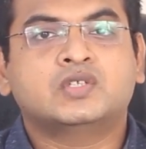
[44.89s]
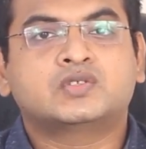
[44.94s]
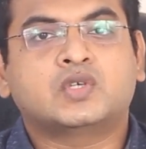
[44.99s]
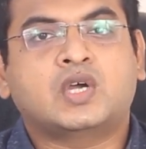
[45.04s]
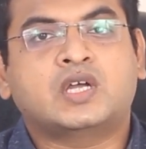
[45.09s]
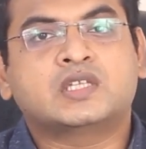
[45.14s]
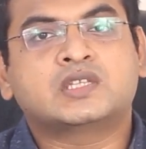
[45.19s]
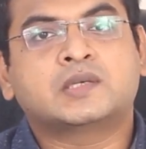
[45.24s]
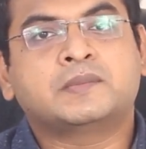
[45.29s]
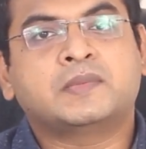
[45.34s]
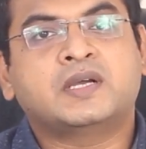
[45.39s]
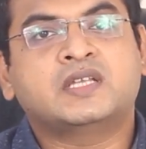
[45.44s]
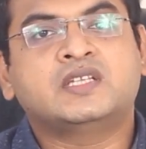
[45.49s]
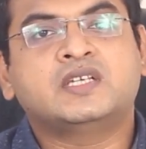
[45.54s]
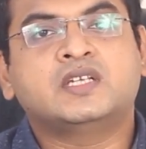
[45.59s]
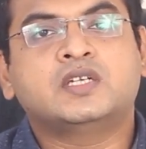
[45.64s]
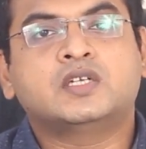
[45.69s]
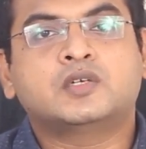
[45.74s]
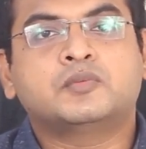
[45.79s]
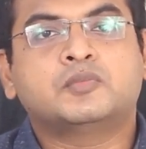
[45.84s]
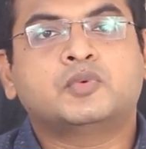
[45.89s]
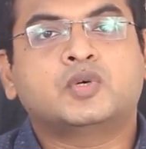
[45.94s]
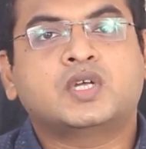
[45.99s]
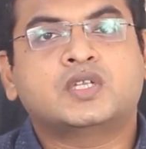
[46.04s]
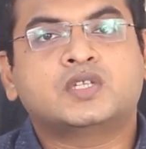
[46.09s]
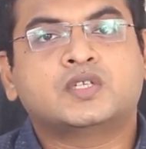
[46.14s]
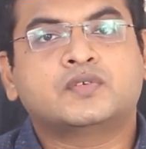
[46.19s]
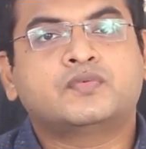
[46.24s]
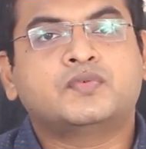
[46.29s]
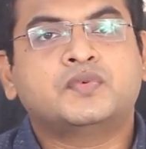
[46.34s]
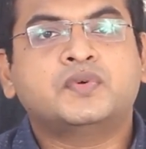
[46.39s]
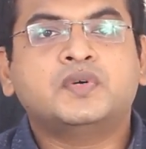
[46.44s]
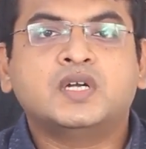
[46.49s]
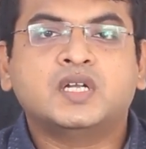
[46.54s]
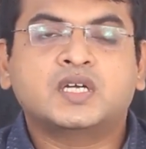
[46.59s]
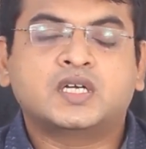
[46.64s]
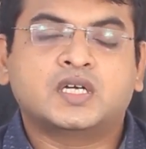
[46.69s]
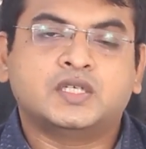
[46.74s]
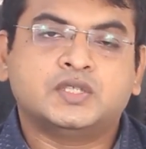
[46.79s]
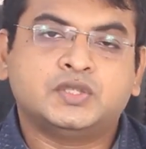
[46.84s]
ஸோ அந்த மாதிரி இருக்கும்போது அந்த
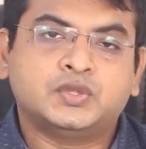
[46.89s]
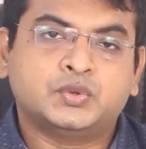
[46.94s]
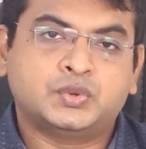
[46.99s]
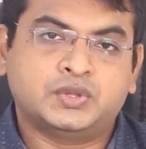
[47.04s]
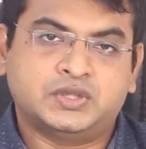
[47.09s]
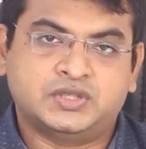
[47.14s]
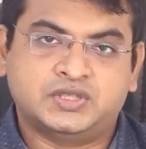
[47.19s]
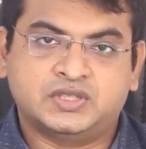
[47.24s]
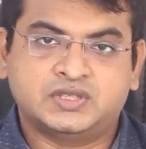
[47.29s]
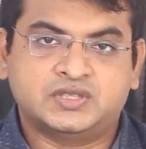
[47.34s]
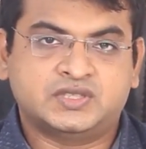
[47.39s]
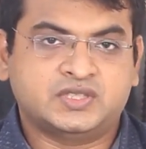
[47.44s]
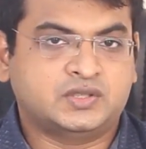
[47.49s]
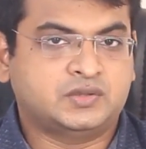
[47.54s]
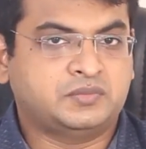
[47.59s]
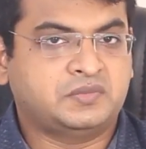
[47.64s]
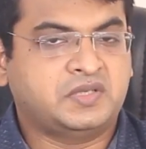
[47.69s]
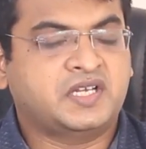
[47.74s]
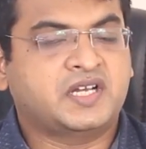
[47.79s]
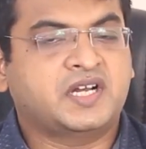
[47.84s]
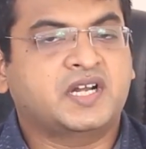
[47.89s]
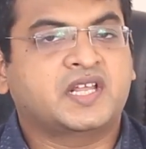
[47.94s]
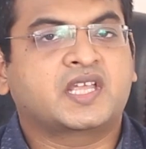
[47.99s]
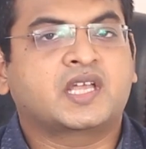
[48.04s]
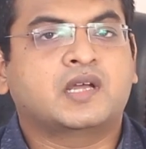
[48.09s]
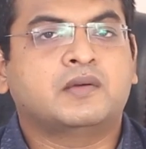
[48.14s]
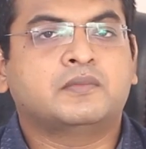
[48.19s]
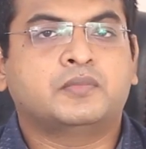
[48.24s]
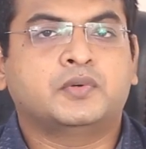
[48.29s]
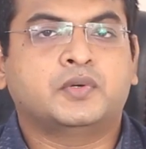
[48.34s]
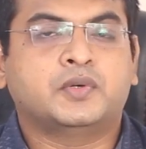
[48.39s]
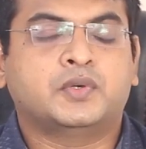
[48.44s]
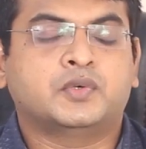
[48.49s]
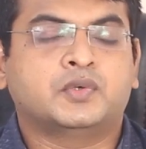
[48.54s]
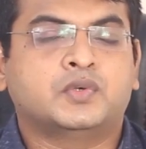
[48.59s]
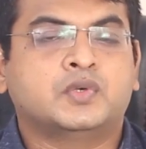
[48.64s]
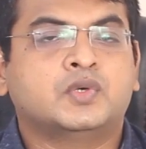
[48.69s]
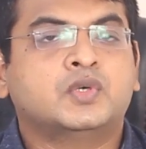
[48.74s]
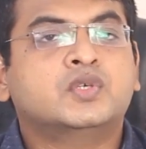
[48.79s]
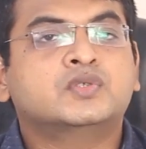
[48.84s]
ஃபுட்டில் இருக்க நியூட்ரிஷன்ஸ் எதுவுமே கிடைக்காம
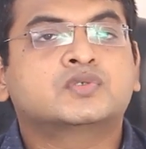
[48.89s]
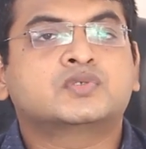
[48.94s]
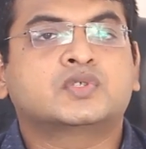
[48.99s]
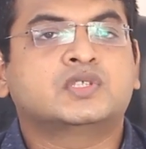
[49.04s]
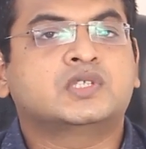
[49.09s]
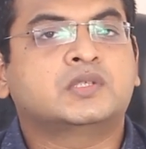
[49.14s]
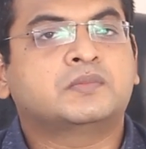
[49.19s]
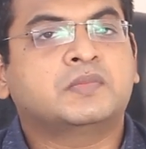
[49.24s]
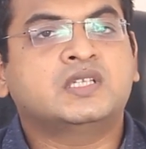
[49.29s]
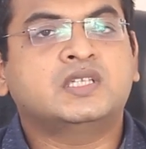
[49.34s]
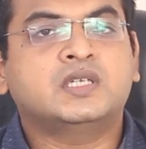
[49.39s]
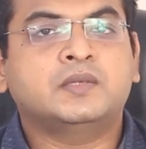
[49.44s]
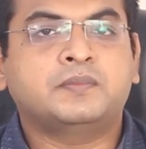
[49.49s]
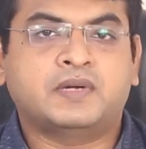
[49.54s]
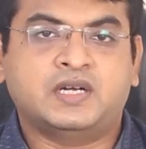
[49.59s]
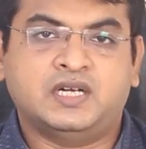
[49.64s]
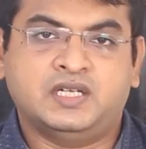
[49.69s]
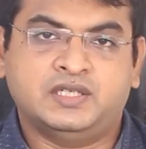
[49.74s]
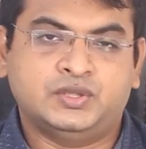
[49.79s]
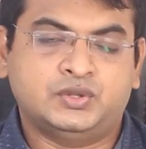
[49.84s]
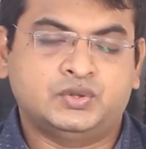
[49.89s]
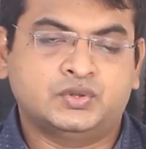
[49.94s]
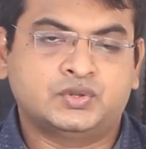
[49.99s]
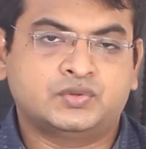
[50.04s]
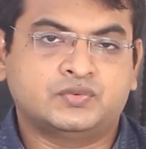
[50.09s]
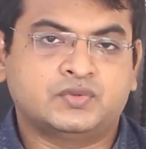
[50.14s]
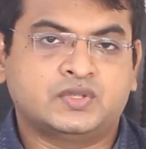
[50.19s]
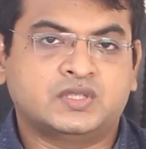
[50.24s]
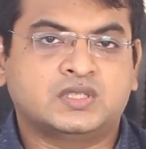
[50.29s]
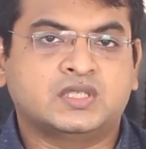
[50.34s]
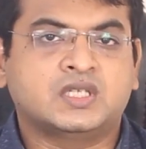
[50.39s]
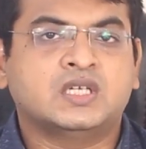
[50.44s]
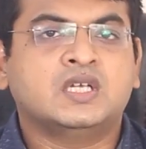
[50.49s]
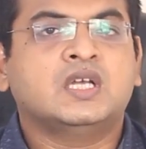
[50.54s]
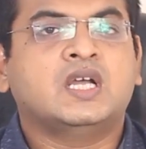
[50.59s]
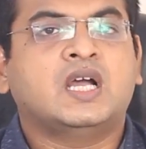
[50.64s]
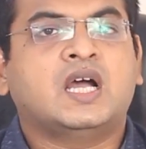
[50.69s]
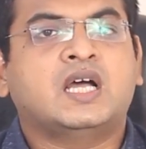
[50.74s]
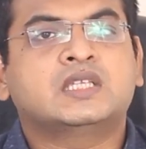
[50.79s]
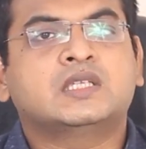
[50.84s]
போயிடும் ஸோ இந்த மாதிரி பல இஷ்யூஸ் வருது
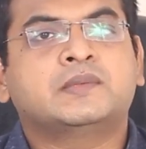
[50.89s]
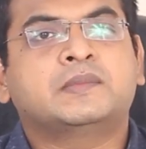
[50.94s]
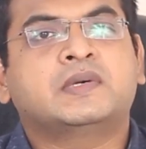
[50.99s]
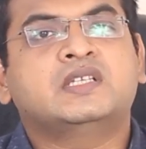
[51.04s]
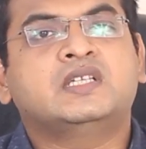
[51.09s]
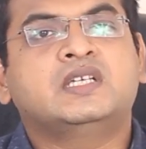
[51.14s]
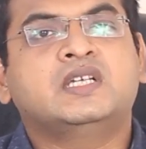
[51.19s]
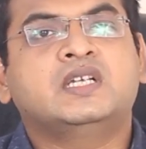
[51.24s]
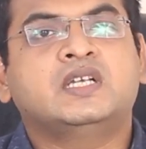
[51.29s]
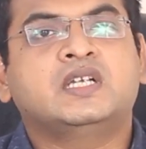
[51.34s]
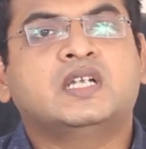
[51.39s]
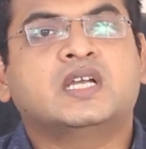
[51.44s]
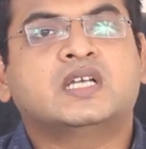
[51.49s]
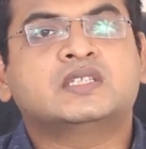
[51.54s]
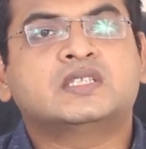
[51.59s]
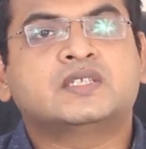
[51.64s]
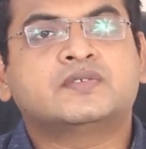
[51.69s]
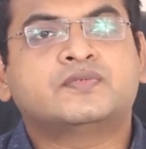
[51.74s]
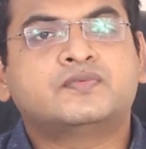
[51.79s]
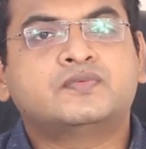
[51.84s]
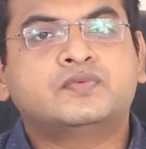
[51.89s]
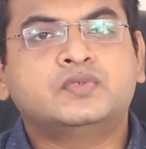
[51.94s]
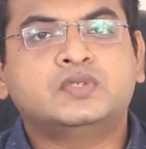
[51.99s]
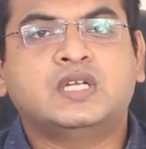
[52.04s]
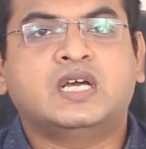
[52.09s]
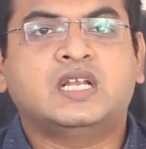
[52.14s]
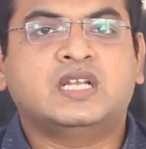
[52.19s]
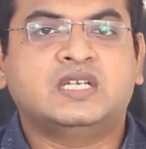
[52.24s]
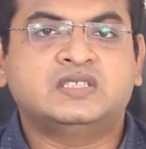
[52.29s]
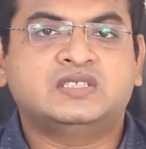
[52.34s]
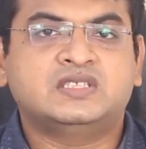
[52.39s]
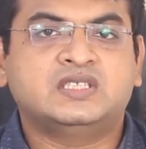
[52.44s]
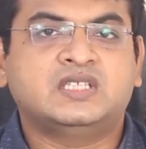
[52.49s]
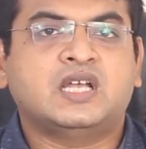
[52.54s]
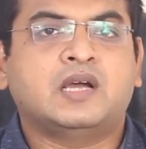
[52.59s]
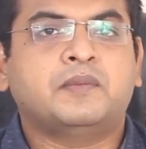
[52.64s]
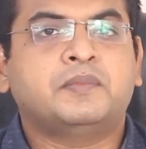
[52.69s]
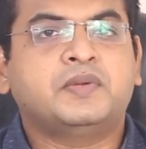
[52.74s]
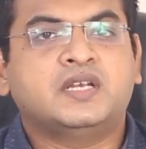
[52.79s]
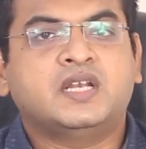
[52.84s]
அந்த மாதிரி அந்த ஃபுட் அலர்ஜி
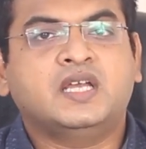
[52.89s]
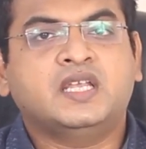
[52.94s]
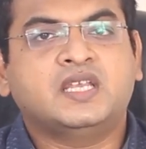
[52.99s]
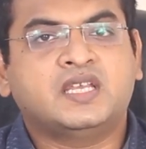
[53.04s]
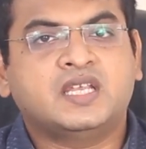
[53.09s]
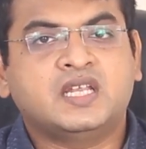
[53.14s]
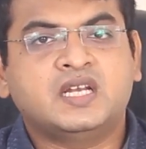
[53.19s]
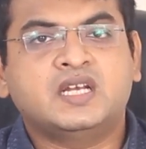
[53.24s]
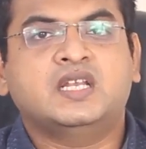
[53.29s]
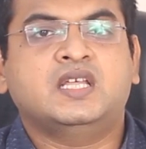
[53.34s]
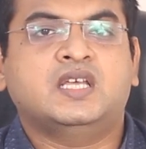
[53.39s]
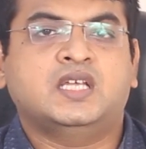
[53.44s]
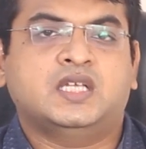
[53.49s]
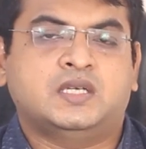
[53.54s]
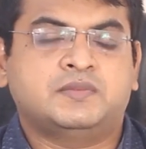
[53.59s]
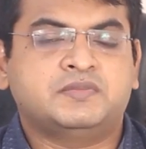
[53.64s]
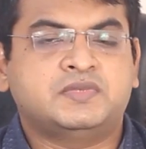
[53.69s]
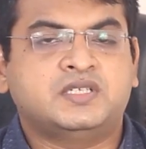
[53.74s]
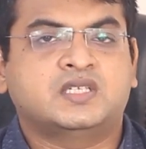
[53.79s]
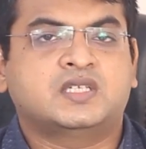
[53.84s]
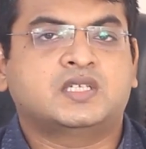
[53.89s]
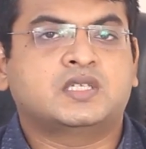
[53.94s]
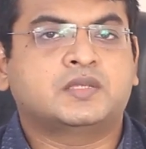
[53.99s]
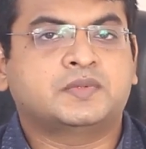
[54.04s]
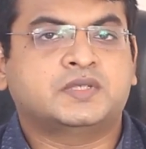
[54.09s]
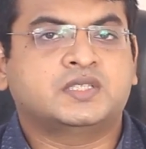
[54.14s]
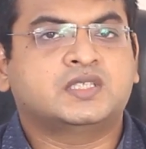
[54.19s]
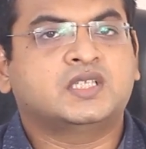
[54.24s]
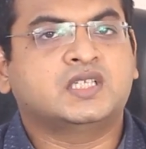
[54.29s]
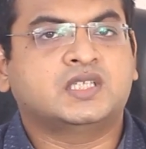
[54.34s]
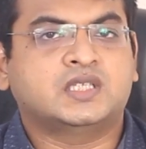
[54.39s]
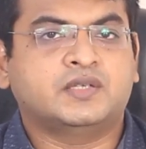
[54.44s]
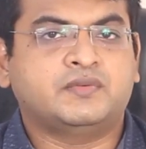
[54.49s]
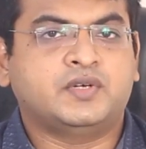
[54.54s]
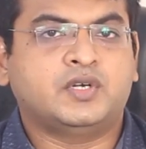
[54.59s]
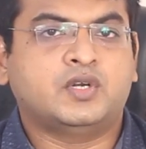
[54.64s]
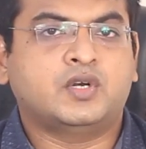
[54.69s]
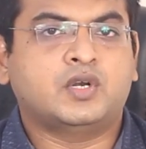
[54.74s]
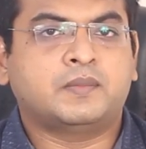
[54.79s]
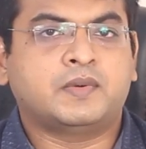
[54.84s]
அப்படின்னா என்ன அப்படின்றத பற்றி தான் இந்த
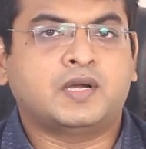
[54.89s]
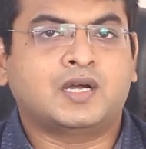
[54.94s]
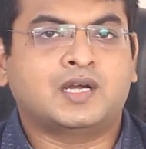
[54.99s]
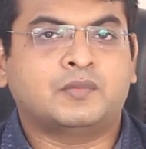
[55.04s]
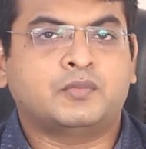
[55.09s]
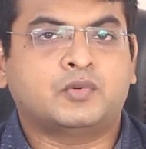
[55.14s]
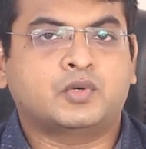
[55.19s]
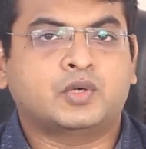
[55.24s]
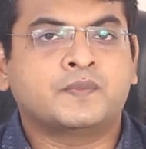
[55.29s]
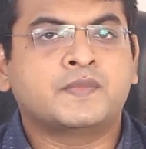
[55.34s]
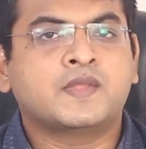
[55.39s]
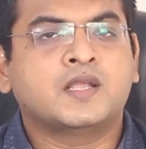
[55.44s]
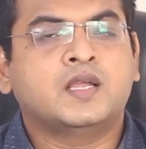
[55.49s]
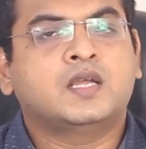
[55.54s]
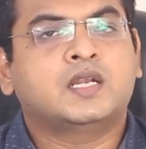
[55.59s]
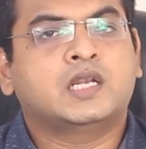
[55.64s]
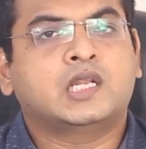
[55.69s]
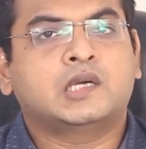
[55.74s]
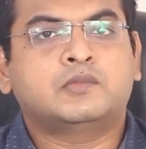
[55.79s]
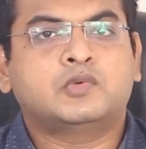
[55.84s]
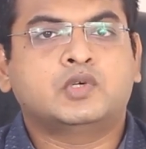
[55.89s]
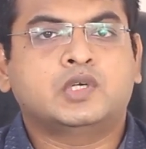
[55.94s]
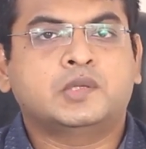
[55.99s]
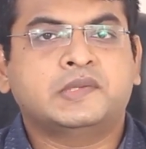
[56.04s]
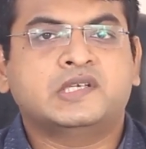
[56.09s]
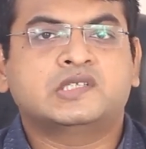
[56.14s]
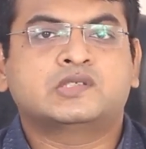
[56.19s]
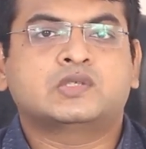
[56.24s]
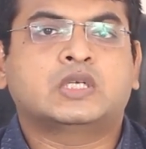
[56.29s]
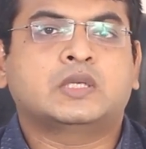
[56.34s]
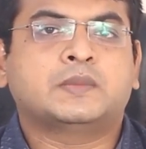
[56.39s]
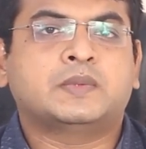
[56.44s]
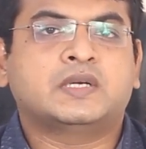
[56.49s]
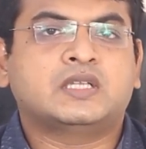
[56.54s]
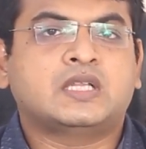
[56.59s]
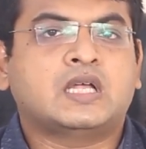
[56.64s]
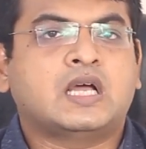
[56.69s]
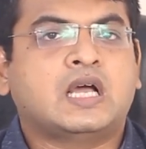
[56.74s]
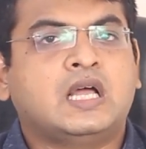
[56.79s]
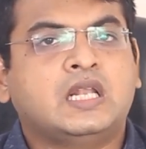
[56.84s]
வீடியோவில் பார்க்க போகிறோம் நான் முன்னமே சொன்ன
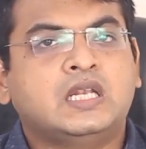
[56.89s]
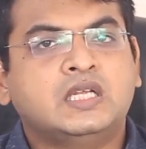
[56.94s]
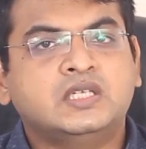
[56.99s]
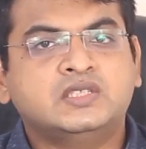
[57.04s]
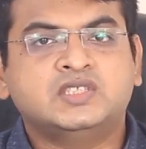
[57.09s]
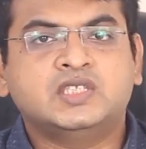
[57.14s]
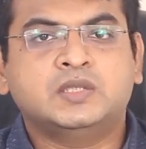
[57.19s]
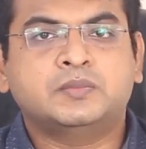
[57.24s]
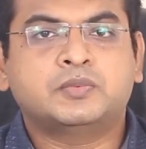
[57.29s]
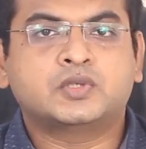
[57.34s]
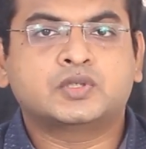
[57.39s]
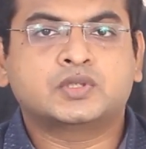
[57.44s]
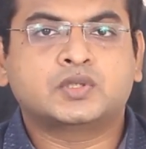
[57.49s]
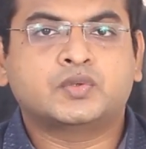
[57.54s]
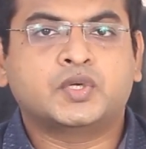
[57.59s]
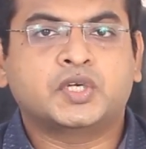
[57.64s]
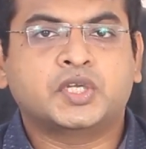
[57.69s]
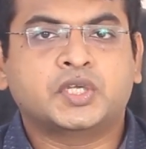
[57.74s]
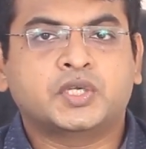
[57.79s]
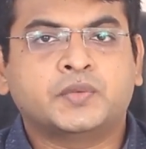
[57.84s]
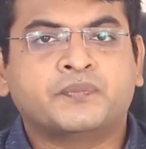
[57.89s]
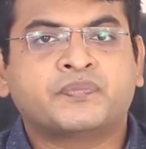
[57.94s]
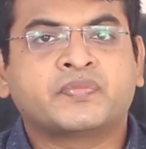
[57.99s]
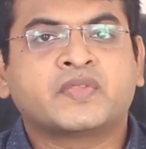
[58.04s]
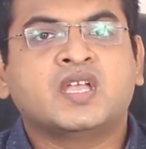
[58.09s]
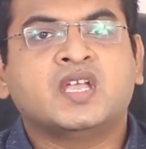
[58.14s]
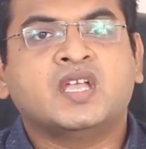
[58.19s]
மாதிரி தான் அலர்ஜியை பொறுத்த வரைக்கும்